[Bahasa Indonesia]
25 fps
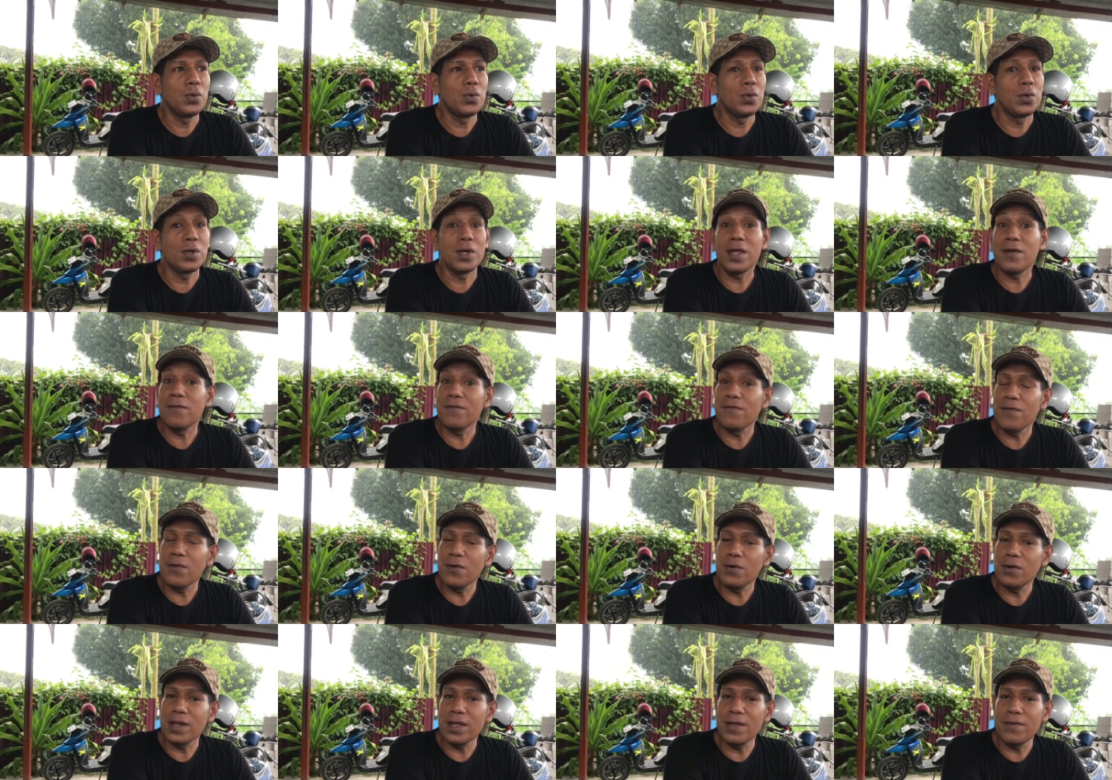
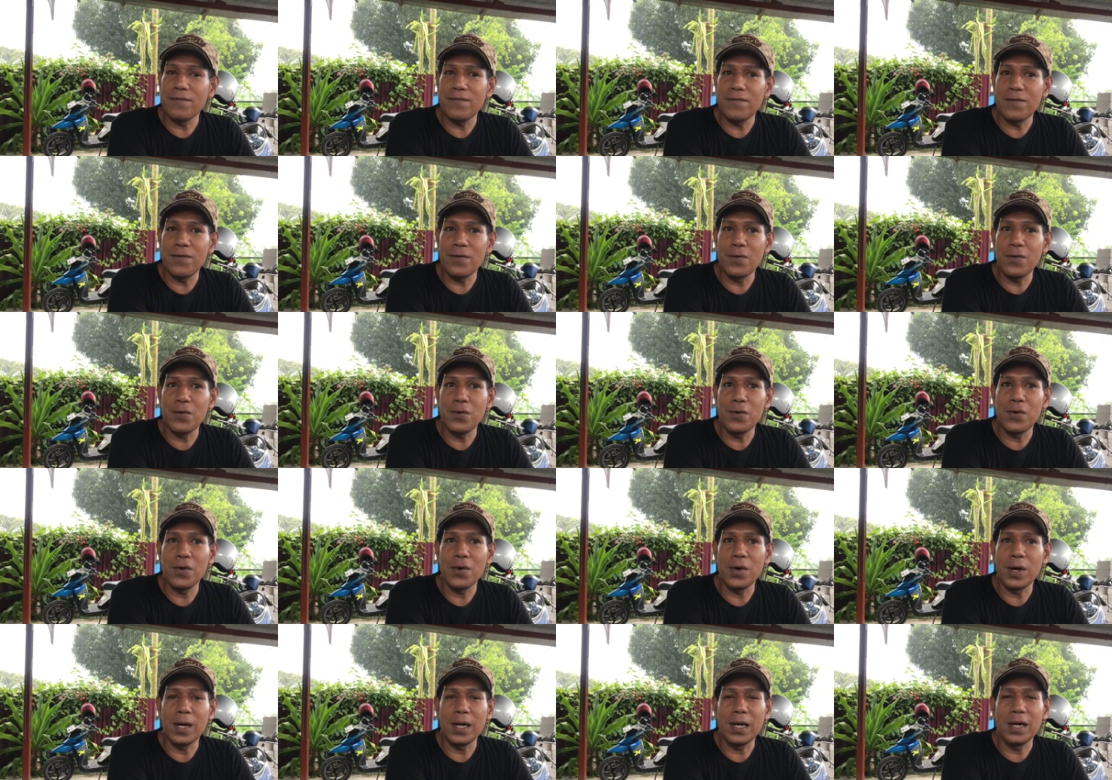
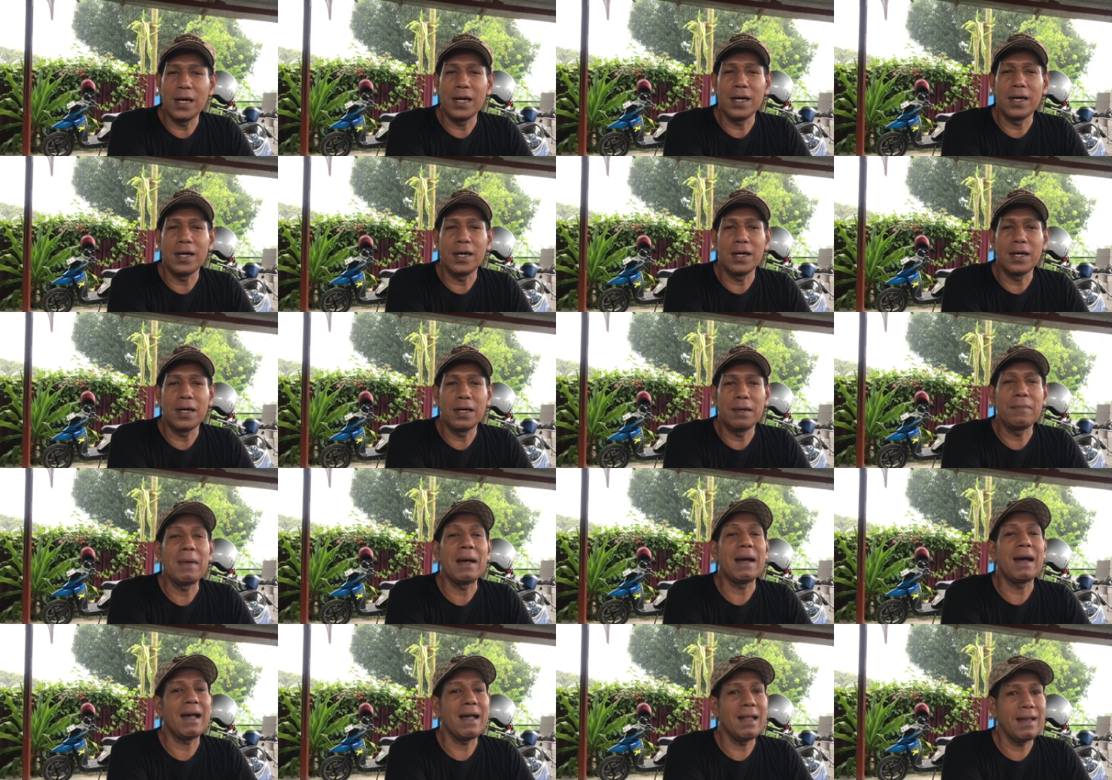review-review uh,
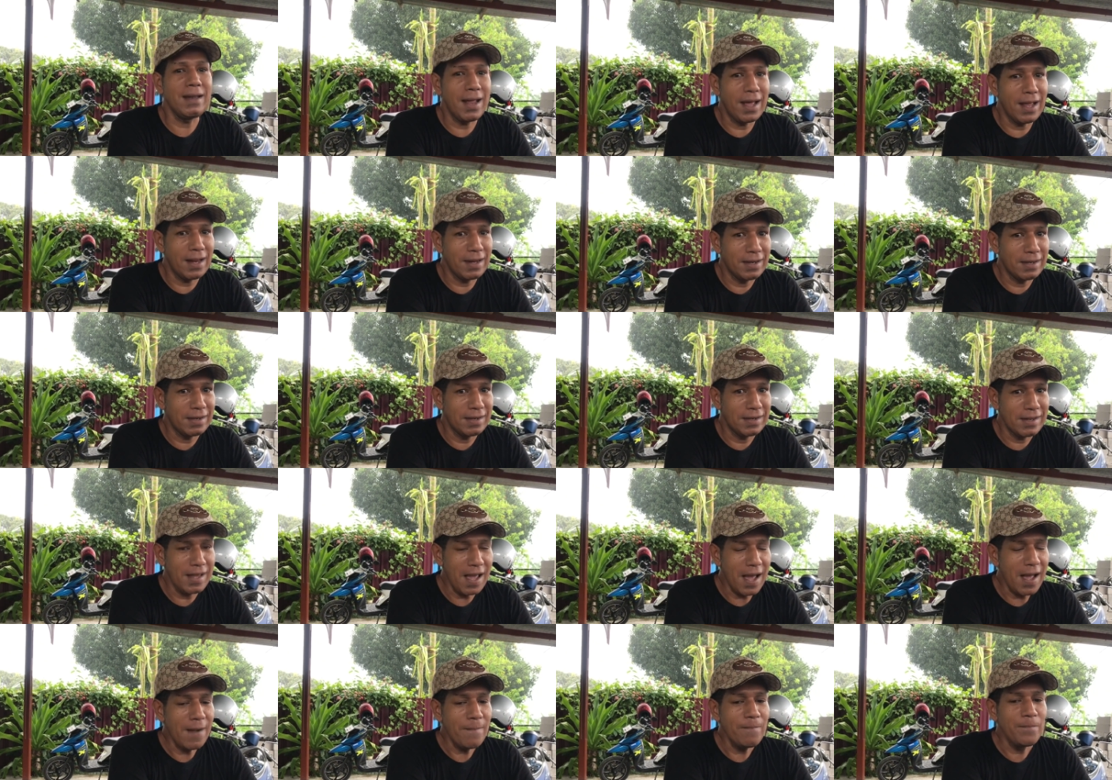makanan
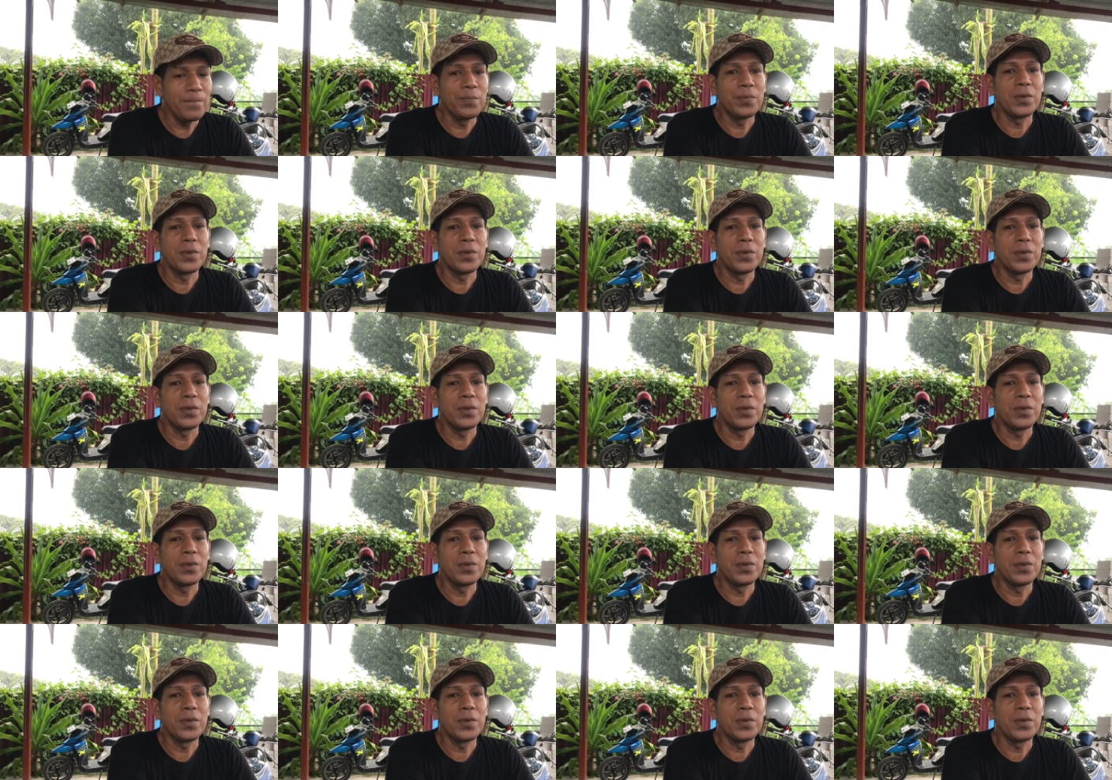ya